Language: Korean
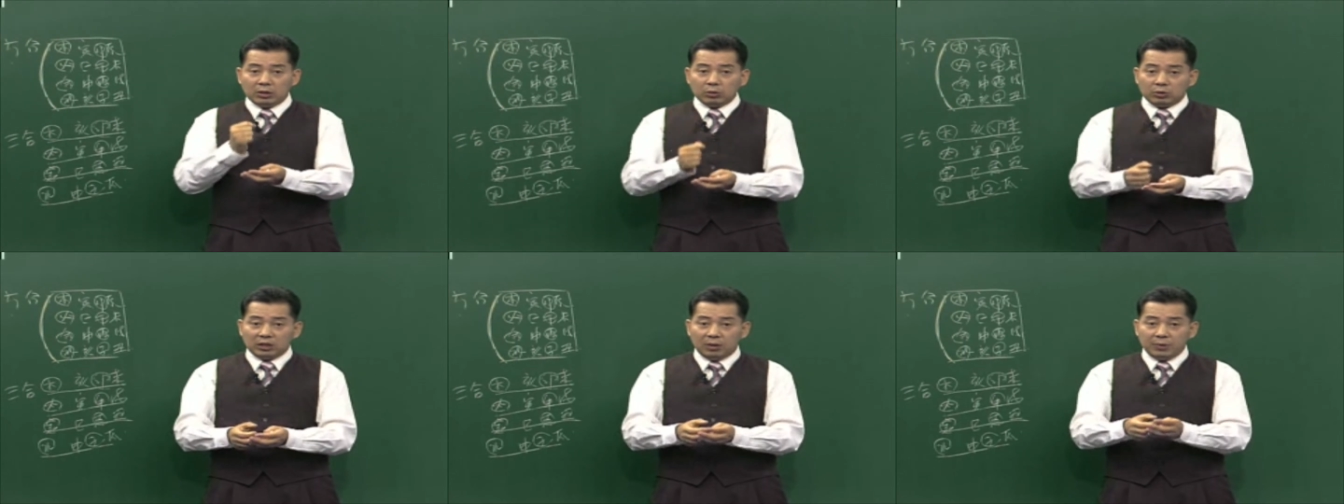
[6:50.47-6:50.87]

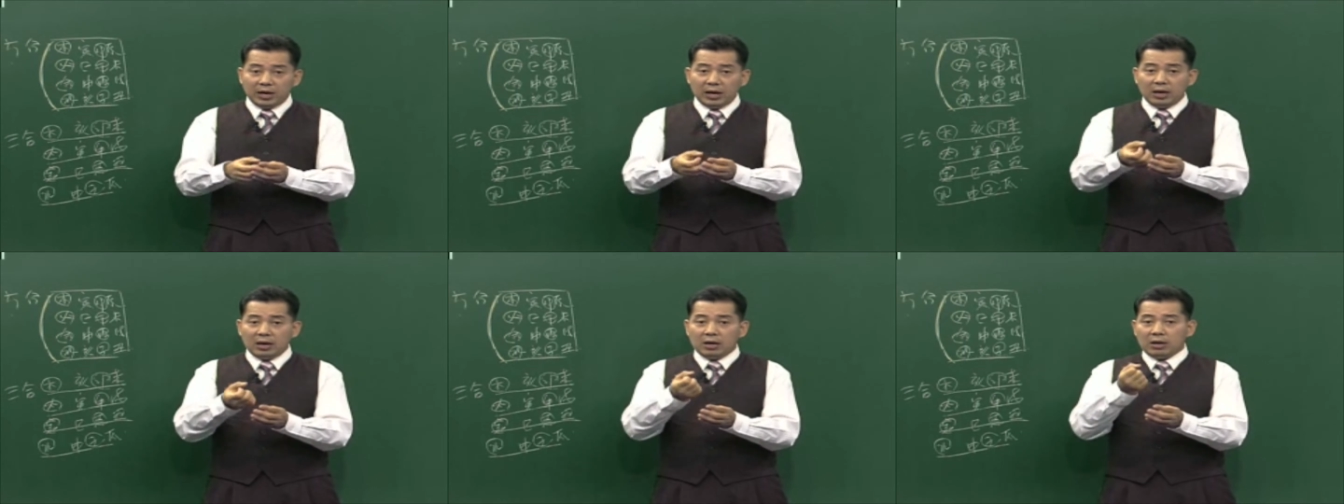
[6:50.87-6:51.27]
그
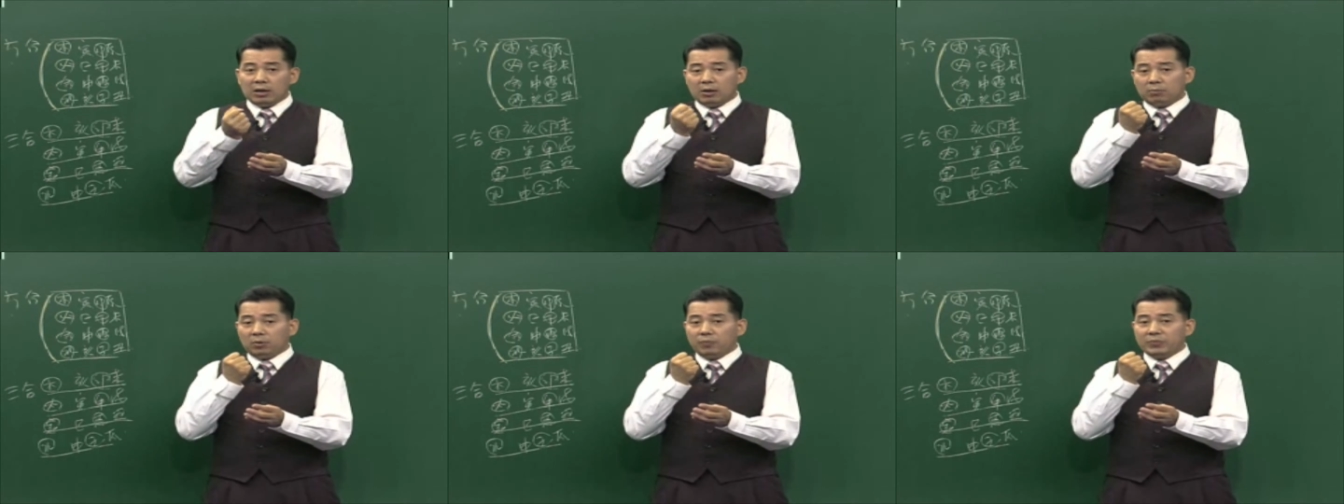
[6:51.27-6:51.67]
다음에
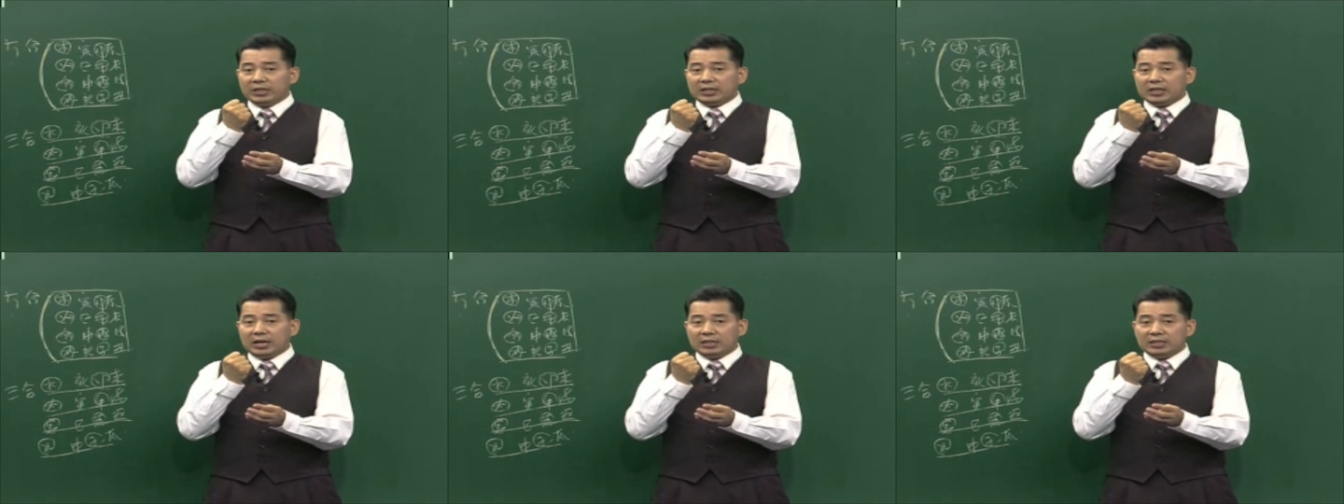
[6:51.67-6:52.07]

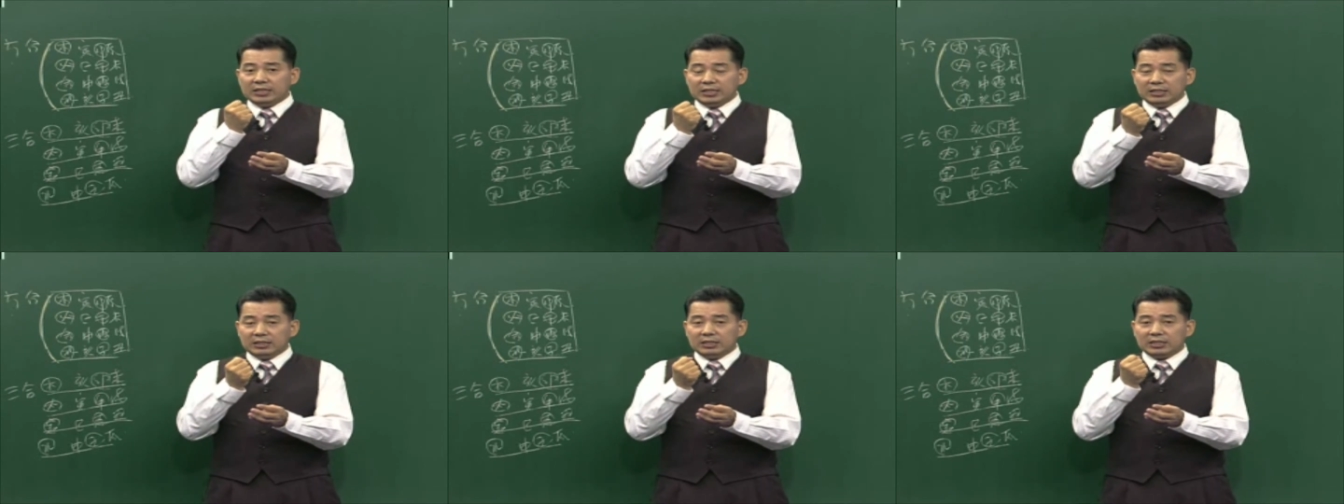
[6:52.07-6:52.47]
뭡니까?
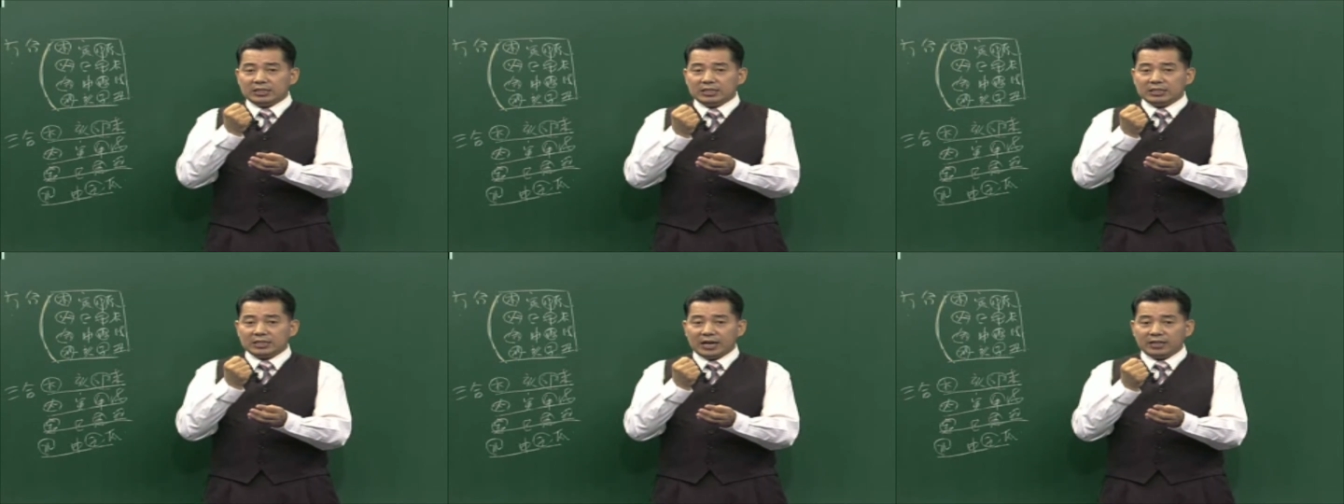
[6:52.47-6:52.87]

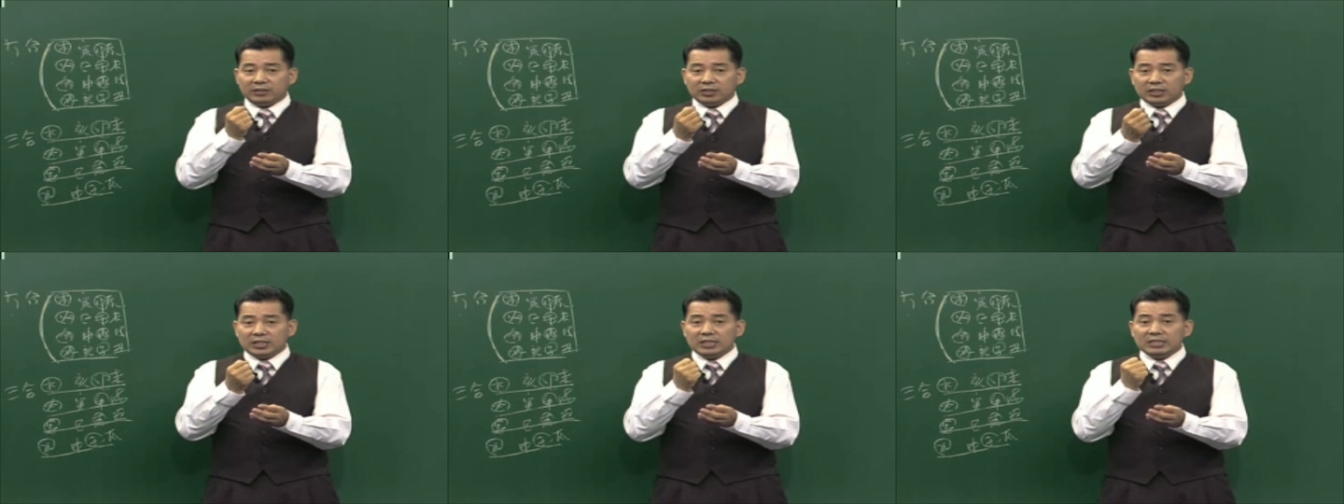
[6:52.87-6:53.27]
인신사에서
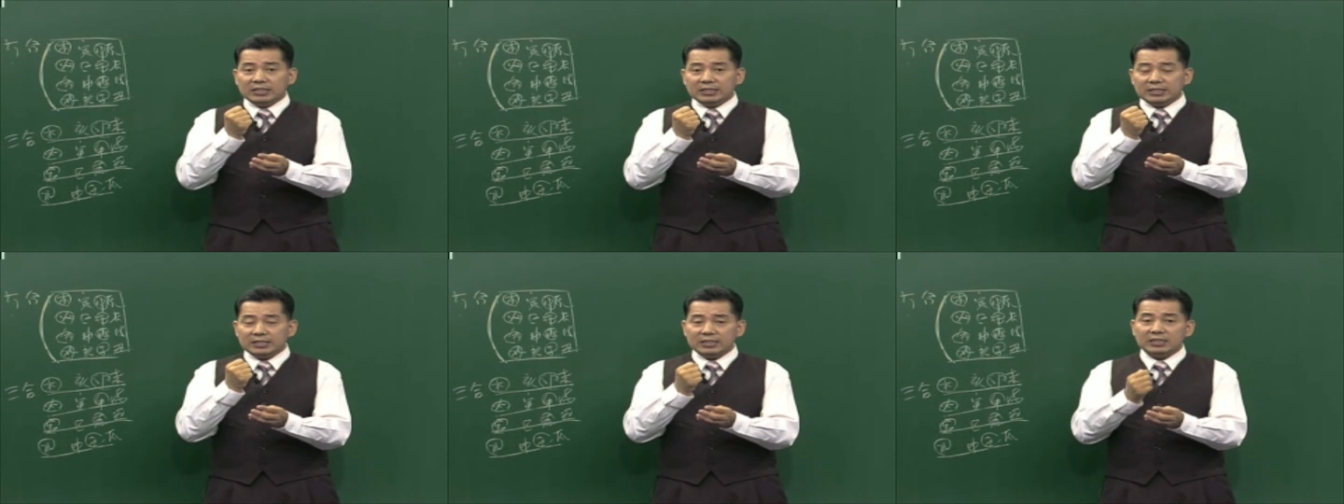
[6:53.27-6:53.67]

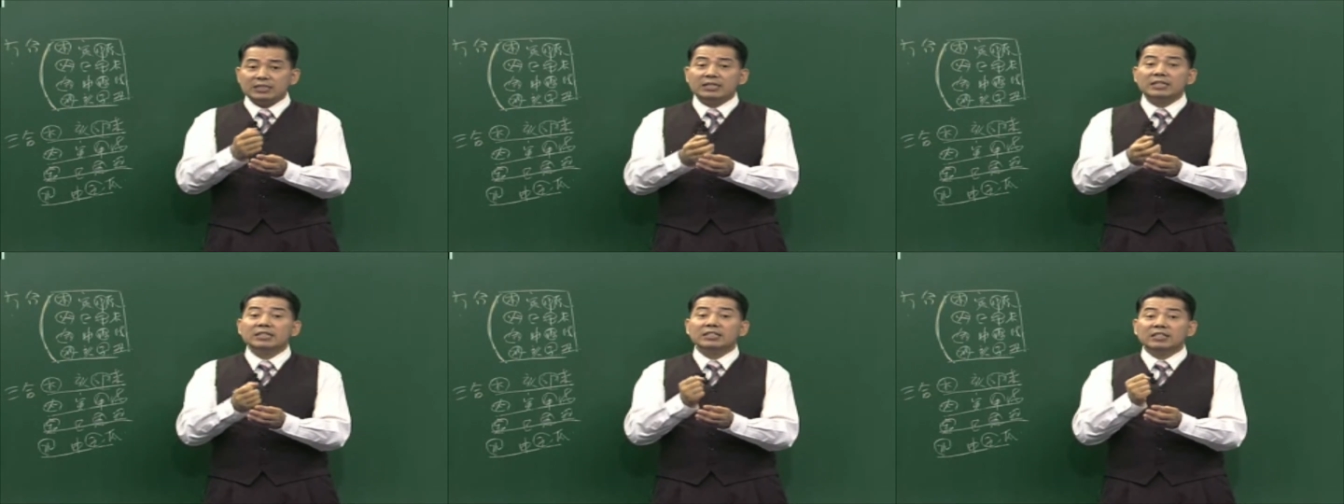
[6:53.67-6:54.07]
신은
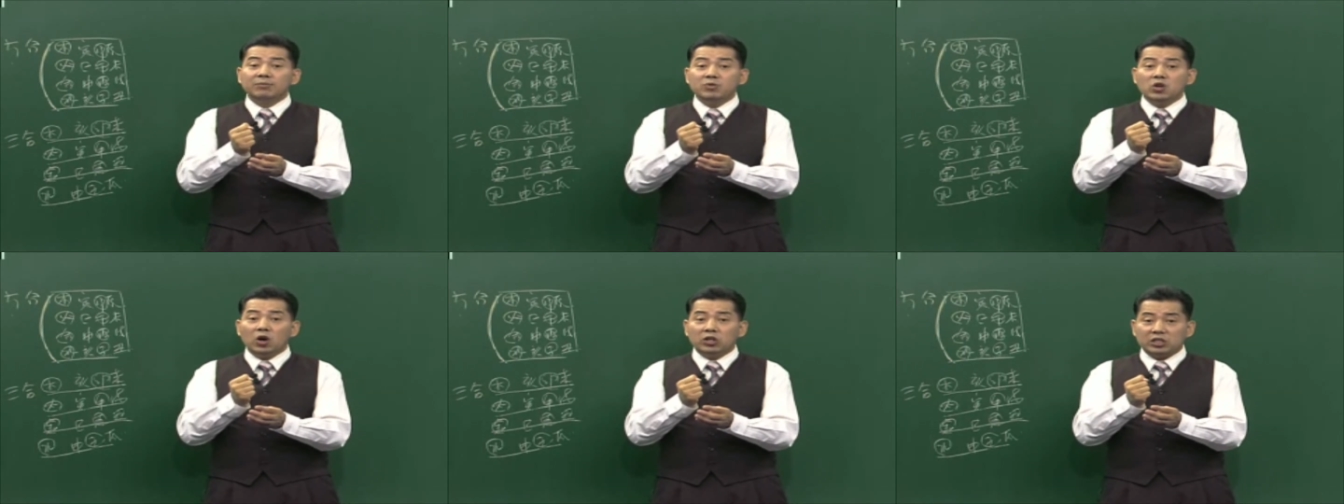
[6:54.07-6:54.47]

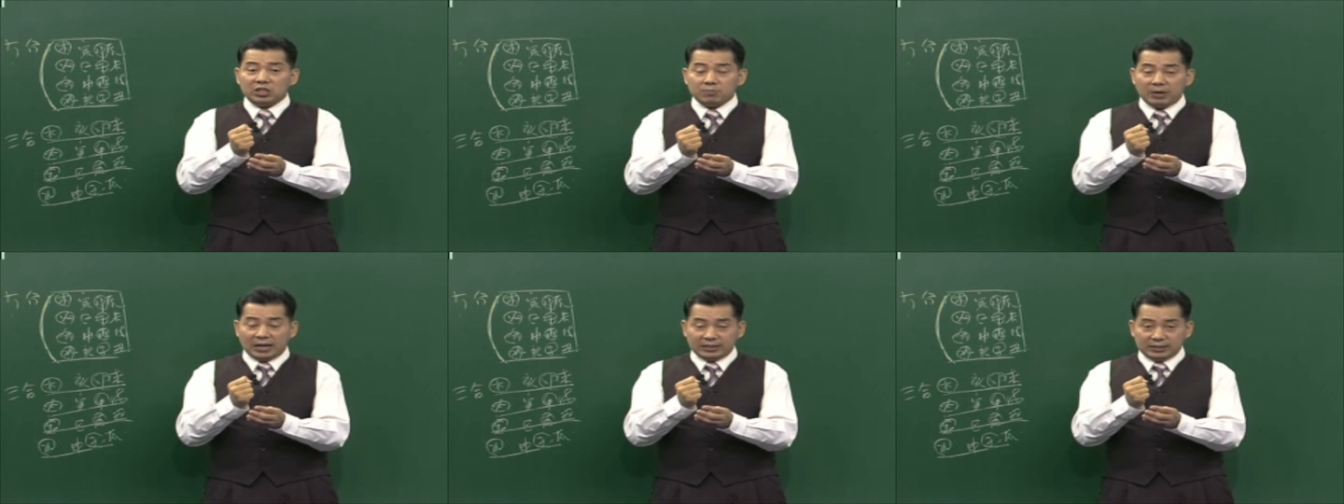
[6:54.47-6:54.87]
신금 역시
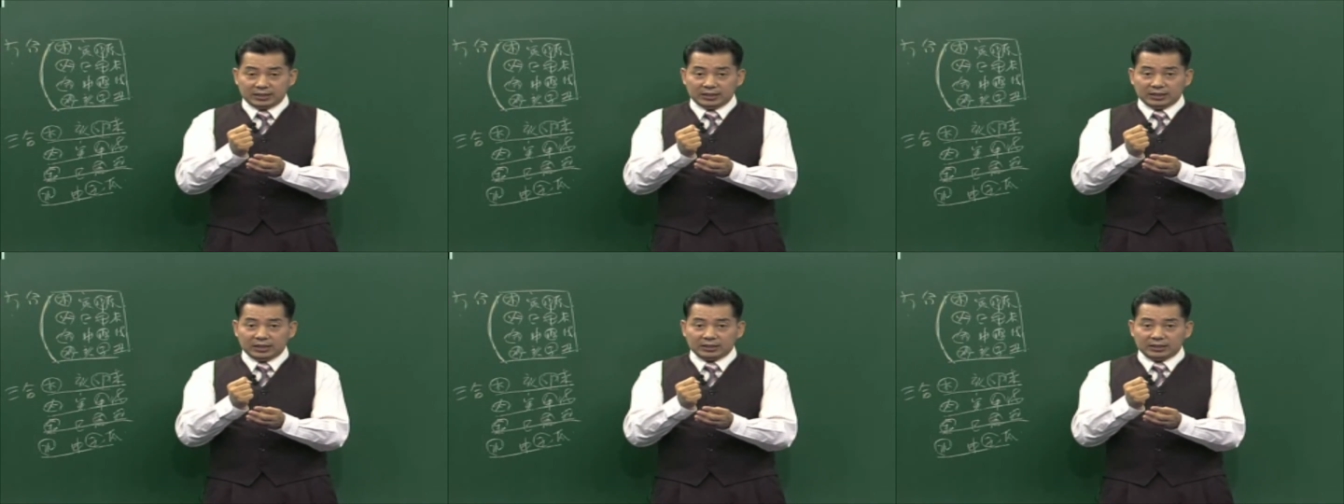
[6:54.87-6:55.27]

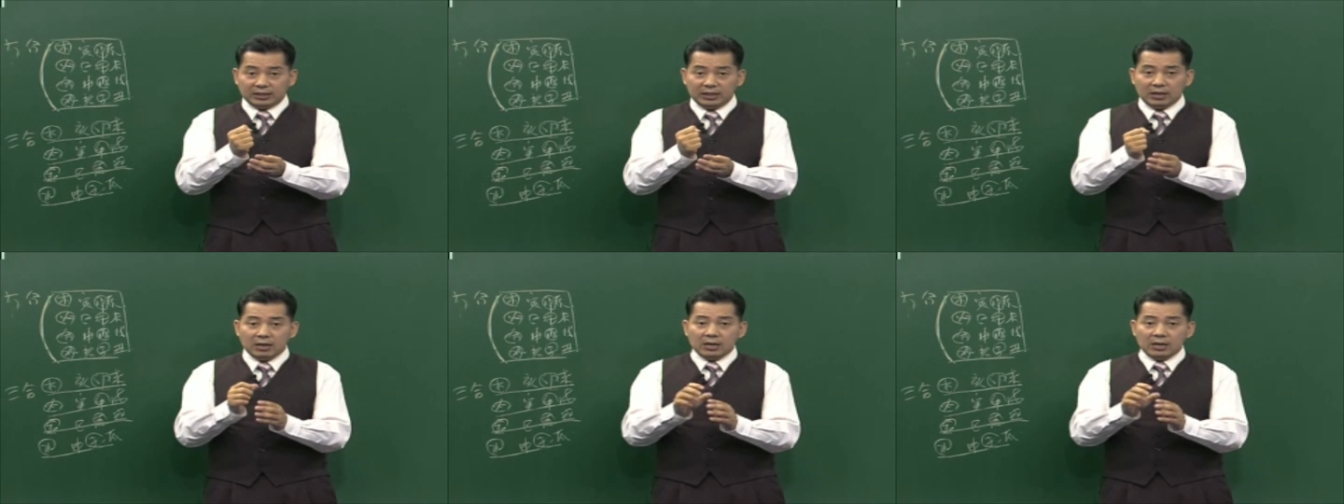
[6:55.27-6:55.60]
마찬가지